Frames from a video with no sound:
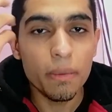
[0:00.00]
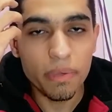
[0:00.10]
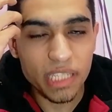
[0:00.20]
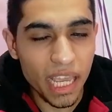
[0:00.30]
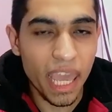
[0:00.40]

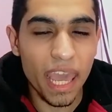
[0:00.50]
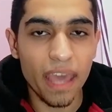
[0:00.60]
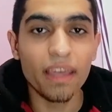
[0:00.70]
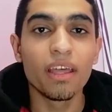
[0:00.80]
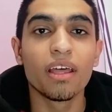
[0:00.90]

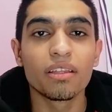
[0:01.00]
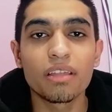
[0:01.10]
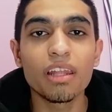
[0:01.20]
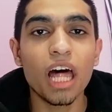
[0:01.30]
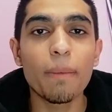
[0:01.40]
بذكاء
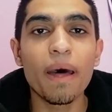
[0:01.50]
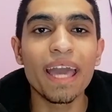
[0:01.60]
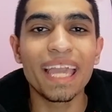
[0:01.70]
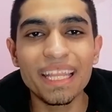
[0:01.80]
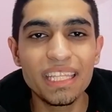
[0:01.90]
طلع
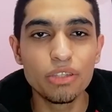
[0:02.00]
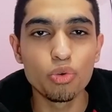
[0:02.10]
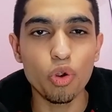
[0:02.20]
بقى جدد